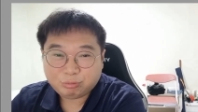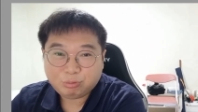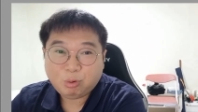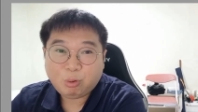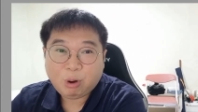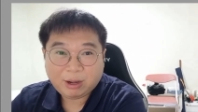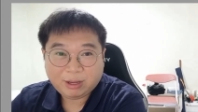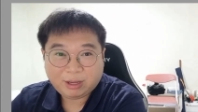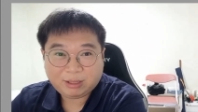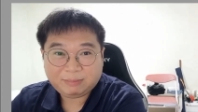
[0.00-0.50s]

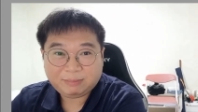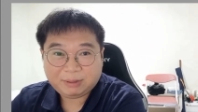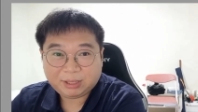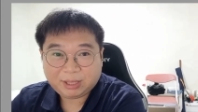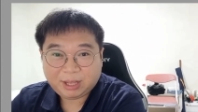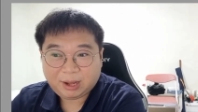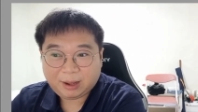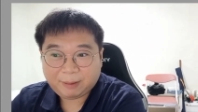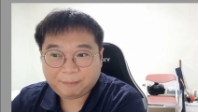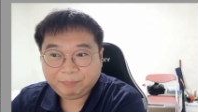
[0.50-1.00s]
무고하게
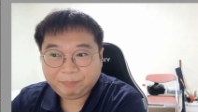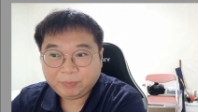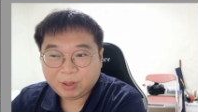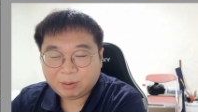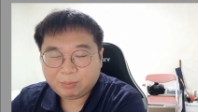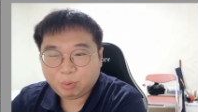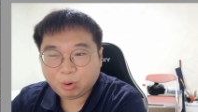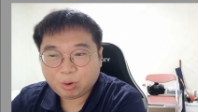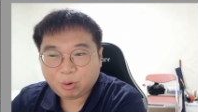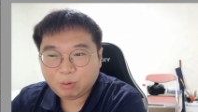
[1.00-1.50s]
됩니다.
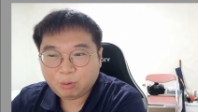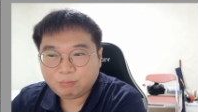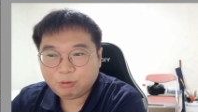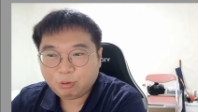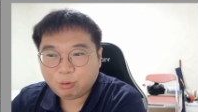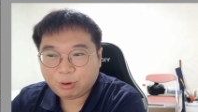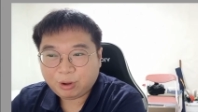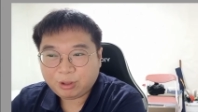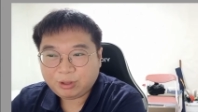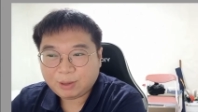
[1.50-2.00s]
뭐라고
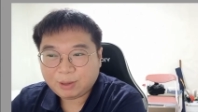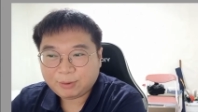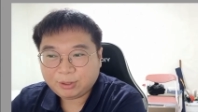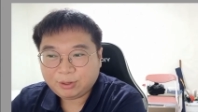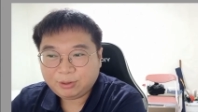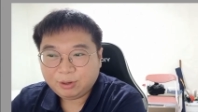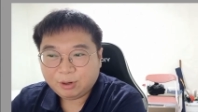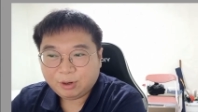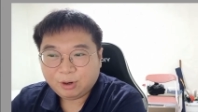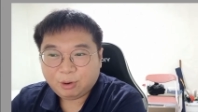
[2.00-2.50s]
무고를
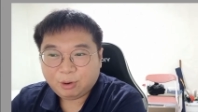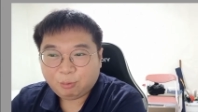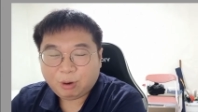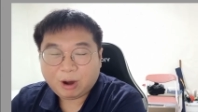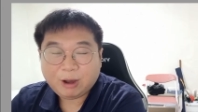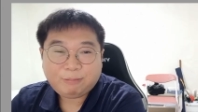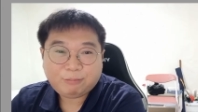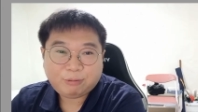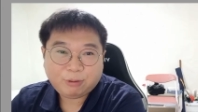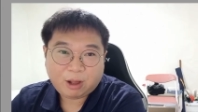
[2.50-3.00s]
했냐면은
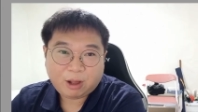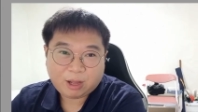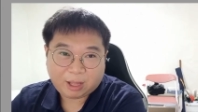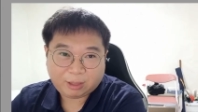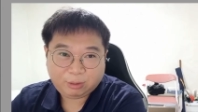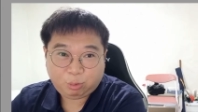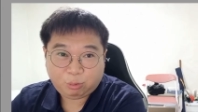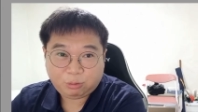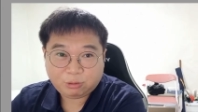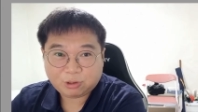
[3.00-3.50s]
와이프가
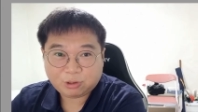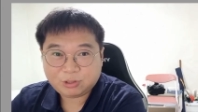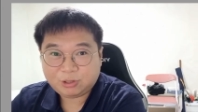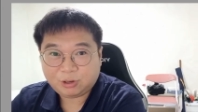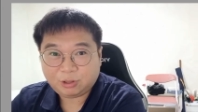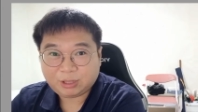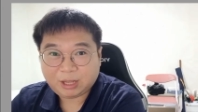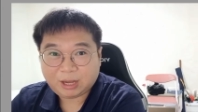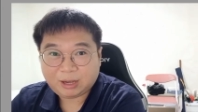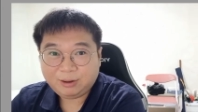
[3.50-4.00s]
간통을
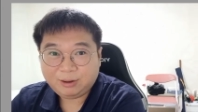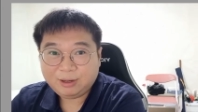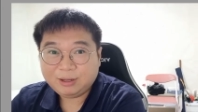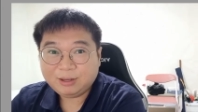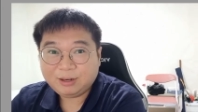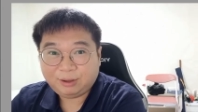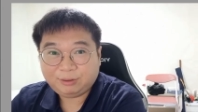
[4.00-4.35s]
저질렀다.